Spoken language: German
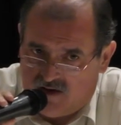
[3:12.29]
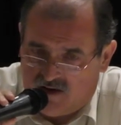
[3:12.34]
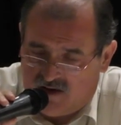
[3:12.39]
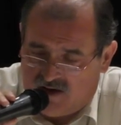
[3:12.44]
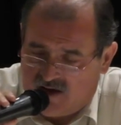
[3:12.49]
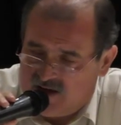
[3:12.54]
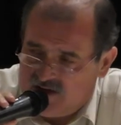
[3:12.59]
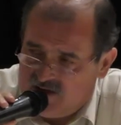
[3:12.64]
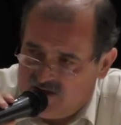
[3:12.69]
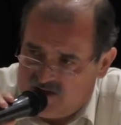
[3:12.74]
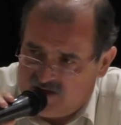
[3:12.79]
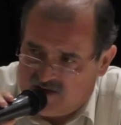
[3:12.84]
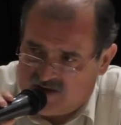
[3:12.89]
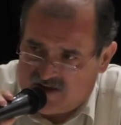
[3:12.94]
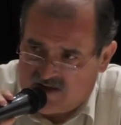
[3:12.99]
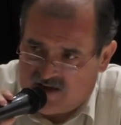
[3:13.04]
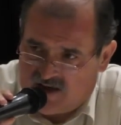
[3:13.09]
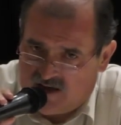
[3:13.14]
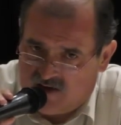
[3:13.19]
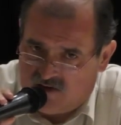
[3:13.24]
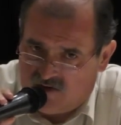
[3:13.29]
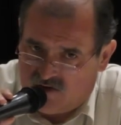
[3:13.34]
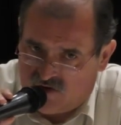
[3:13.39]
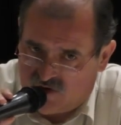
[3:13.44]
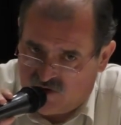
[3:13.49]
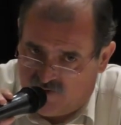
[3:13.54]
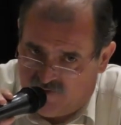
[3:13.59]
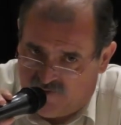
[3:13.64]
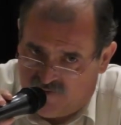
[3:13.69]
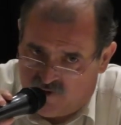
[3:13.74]
kann jederzeit,
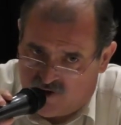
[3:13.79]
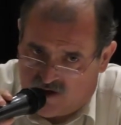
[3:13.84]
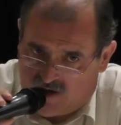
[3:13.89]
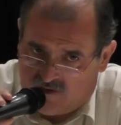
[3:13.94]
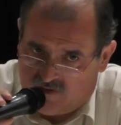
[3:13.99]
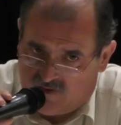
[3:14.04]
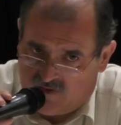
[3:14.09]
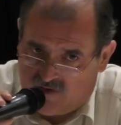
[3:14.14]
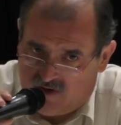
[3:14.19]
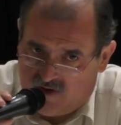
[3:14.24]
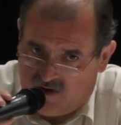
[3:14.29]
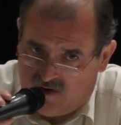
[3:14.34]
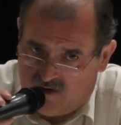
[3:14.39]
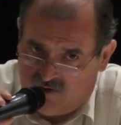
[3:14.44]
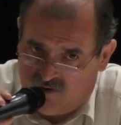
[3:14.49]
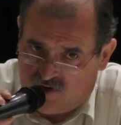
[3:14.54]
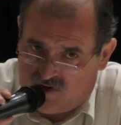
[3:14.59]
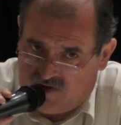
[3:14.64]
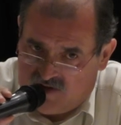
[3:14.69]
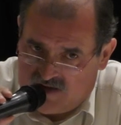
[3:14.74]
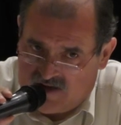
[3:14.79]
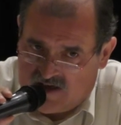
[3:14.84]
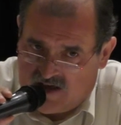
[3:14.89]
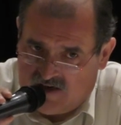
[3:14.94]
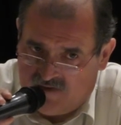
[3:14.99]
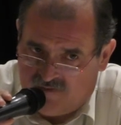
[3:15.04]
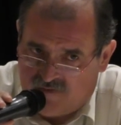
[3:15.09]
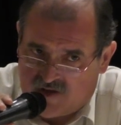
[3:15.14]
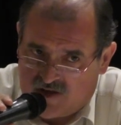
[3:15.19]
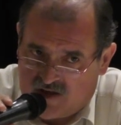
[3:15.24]
sofort durch diese
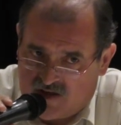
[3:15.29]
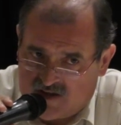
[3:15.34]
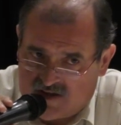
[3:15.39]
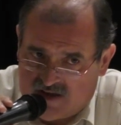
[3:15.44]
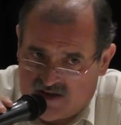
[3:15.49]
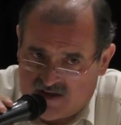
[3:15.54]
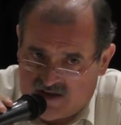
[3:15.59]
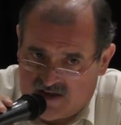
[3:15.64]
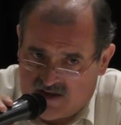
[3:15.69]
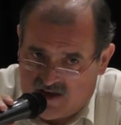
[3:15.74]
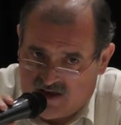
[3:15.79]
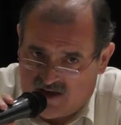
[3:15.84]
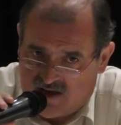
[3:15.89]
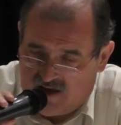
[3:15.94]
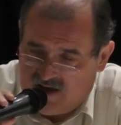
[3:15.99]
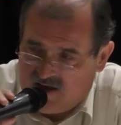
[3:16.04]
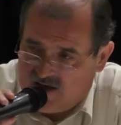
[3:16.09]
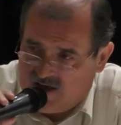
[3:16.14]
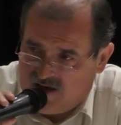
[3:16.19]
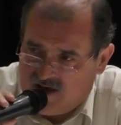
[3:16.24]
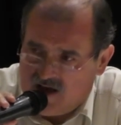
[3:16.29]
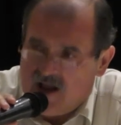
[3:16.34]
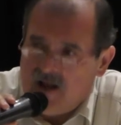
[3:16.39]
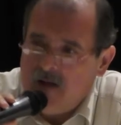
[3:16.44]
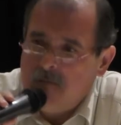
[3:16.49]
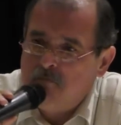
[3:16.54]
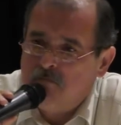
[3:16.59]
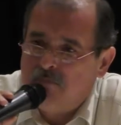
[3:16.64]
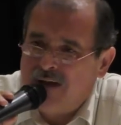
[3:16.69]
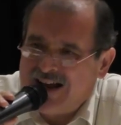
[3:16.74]
einfache gesetzliche Regel
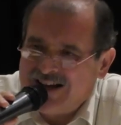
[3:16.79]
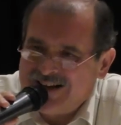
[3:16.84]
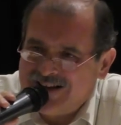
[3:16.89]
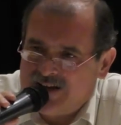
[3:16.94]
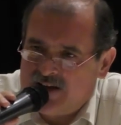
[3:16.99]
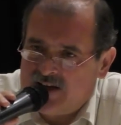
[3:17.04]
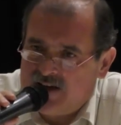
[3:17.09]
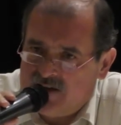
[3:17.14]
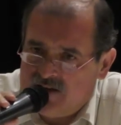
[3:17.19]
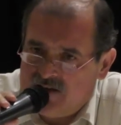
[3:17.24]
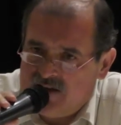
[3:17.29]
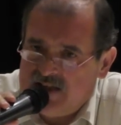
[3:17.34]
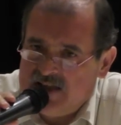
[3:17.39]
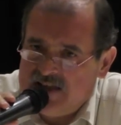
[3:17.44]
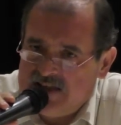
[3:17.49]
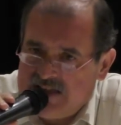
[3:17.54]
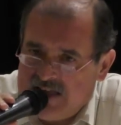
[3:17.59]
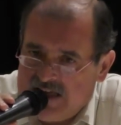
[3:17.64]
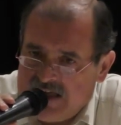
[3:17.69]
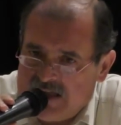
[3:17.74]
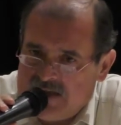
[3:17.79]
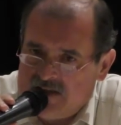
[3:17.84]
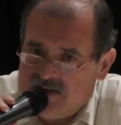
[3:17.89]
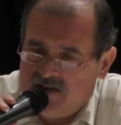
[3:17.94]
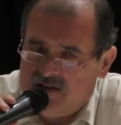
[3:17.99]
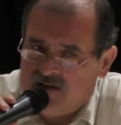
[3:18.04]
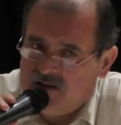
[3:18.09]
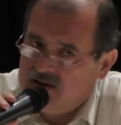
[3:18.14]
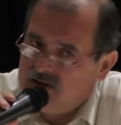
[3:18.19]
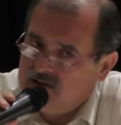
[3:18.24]
Banken in
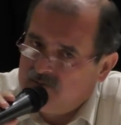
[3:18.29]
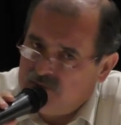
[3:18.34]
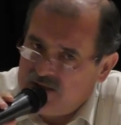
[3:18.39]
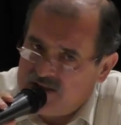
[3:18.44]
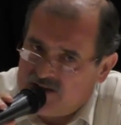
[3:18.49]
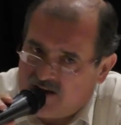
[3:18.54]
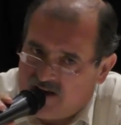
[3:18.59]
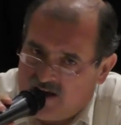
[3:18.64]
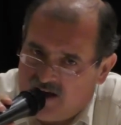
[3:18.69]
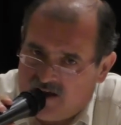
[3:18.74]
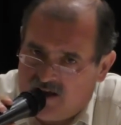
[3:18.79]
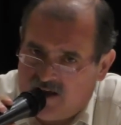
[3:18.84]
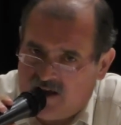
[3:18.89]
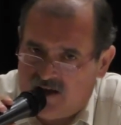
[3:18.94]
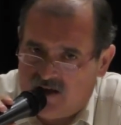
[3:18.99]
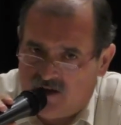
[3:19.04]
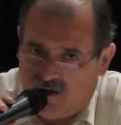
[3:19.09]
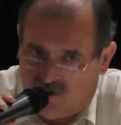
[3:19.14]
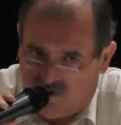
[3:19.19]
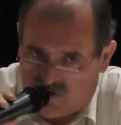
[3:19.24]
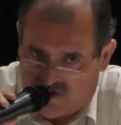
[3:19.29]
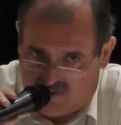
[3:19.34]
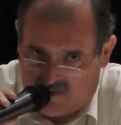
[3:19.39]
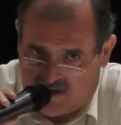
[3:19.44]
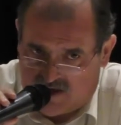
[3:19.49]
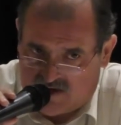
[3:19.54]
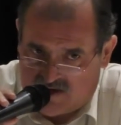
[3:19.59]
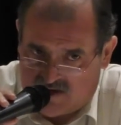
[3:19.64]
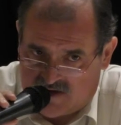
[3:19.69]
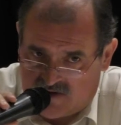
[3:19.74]
jedem betraglichen
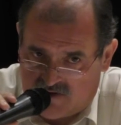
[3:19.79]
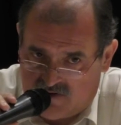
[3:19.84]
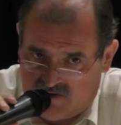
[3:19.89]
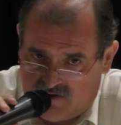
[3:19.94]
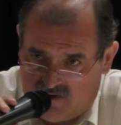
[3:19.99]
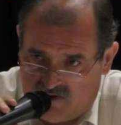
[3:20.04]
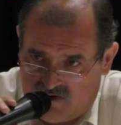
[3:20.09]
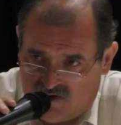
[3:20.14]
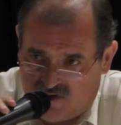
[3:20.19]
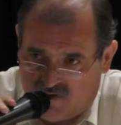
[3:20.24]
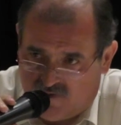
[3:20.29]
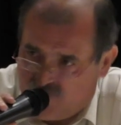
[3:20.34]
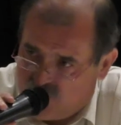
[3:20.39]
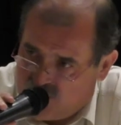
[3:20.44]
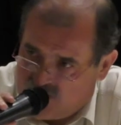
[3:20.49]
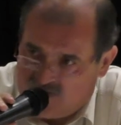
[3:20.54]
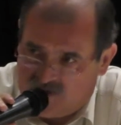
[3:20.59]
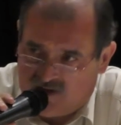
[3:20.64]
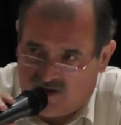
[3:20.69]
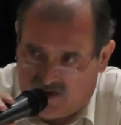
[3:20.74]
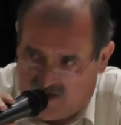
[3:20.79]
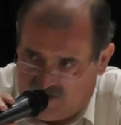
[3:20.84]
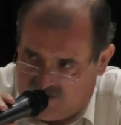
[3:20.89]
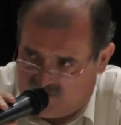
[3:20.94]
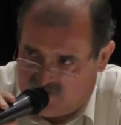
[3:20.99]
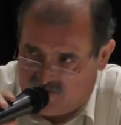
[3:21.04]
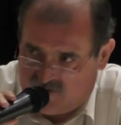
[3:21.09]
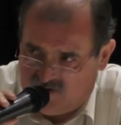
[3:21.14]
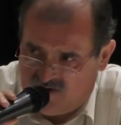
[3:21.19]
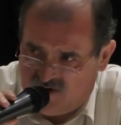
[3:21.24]
Ausmaß sofort
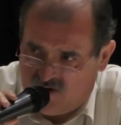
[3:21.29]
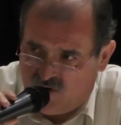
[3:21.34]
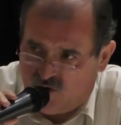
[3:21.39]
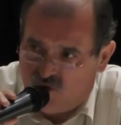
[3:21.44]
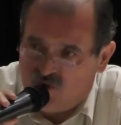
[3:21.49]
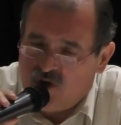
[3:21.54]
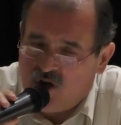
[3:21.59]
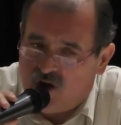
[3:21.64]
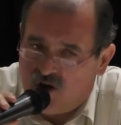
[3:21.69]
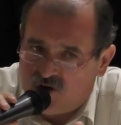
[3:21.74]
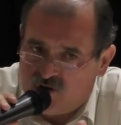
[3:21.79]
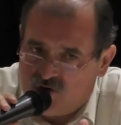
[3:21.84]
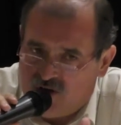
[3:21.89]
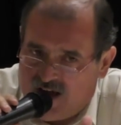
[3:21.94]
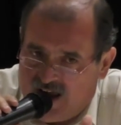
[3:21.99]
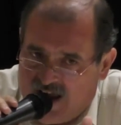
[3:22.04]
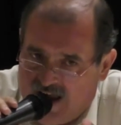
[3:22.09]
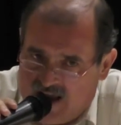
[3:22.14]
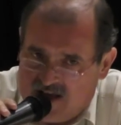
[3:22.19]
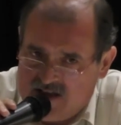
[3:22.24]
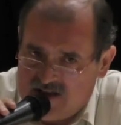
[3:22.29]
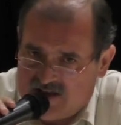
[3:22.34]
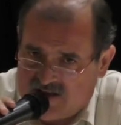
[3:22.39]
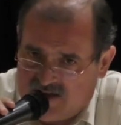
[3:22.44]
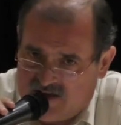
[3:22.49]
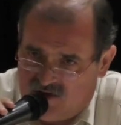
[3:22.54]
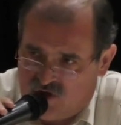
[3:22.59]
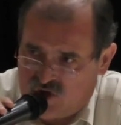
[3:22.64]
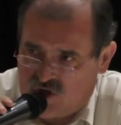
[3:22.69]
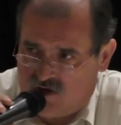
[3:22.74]
retten, ohne auch nur einen
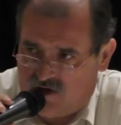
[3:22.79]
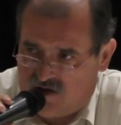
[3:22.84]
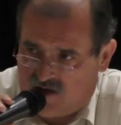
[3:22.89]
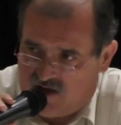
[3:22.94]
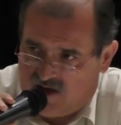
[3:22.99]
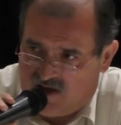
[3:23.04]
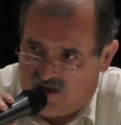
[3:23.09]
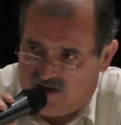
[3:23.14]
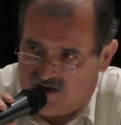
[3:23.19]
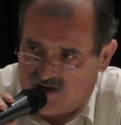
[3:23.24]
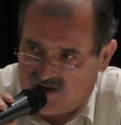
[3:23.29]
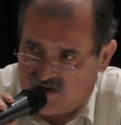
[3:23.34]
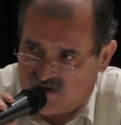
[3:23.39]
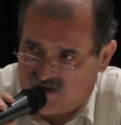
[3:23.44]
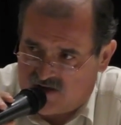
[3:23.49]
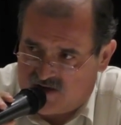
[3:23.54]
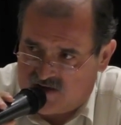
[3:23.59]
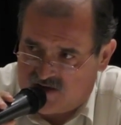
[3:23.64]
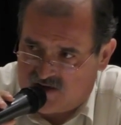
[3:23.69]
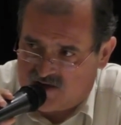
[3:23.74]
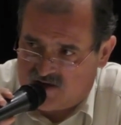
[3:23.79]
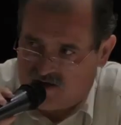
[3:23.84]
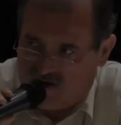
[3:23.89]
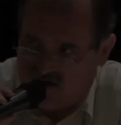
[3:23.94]
Cent Steuergeld einzusetzen.